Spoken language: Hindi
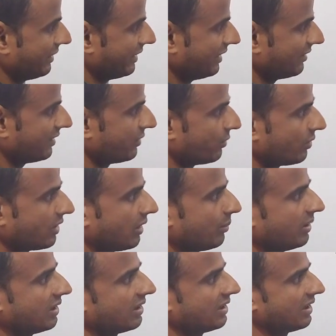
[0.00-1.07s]
दृश्य इनको कभी
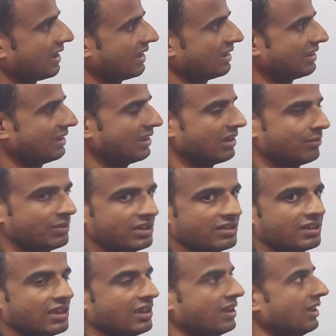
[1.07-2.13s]
ना दिखाई दे हमेशा